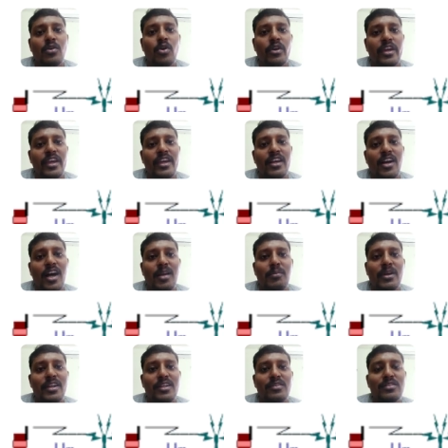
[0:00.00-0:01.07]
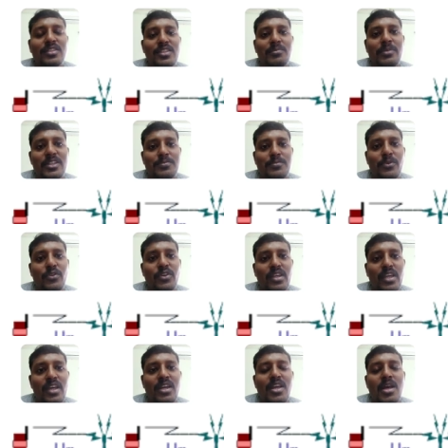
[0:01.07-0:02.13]
ஓகே கால் பட்டனை வந்துட்டு ப்ரெஸ்
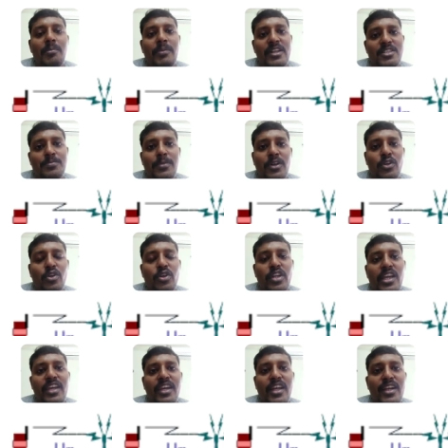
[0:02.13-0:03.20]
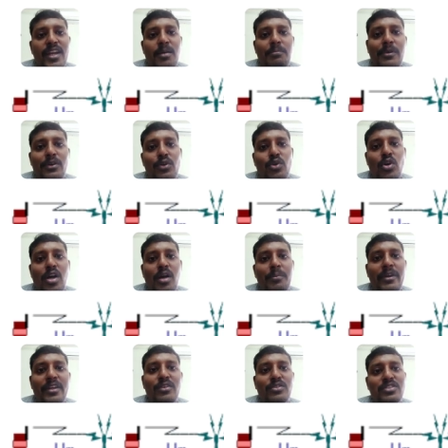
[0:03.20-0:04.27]
பண்ணுவீங்க ப்ரெஸ் பண்ணணுன்னே என்ன பண்ணும்
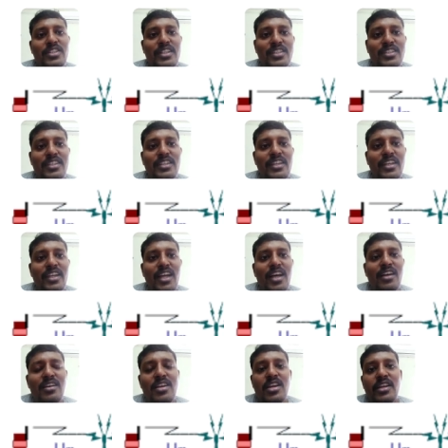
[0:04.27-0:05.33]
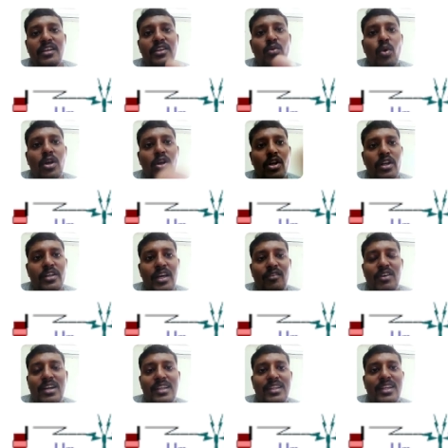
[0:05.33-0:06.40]
அப்படின்னு வந்துட்டு எடுத்துக்கிட்டிங்கன்னா இந்த உங்களோட
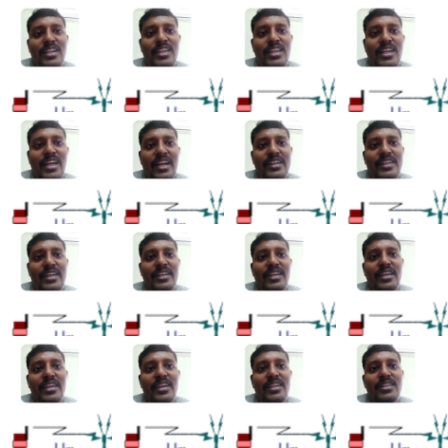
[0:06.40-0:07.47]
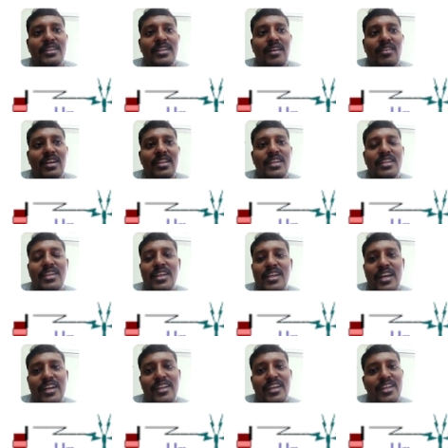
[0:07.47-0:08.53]
டவரில் தானே நீங்கள் கனெக்ட் ஆகிருக்கீங்க இந்த டவரில் தான் நீங்கள்
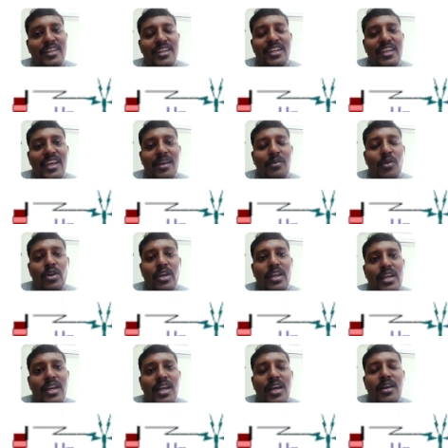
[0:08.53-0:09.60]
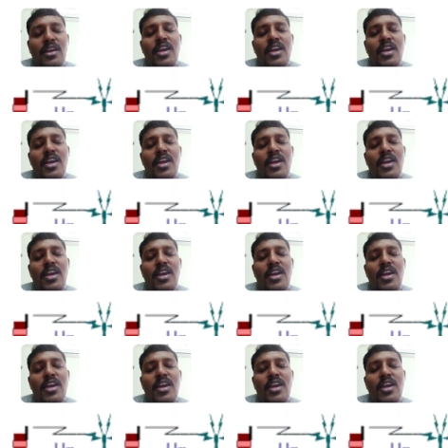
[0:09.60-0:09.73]
கனெக்ட் ஆகிருக்கிறீங்க ஓகேங்களா